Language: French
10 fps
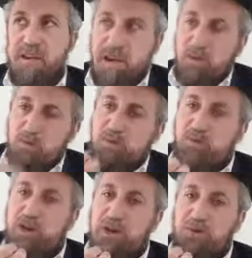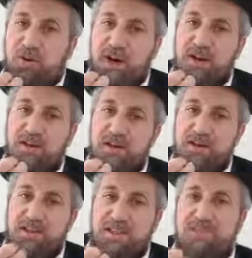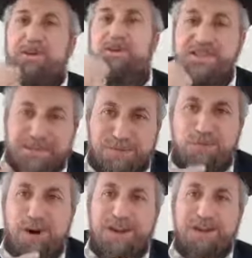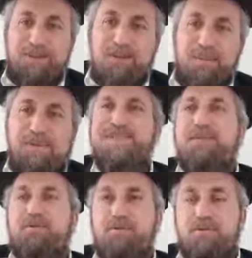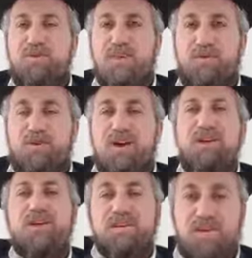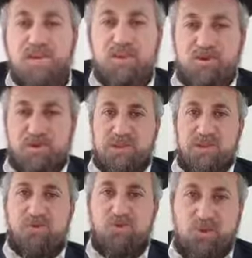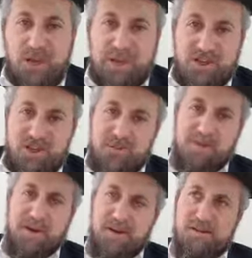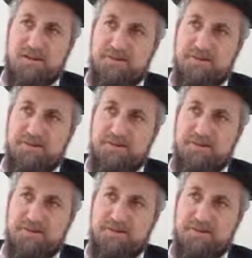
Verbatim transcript: Et le but de la Torah, c'est pas de savoir la Torah, pas simplement de savoir, c'est de l'étudier, de se coller à Hachem Barach.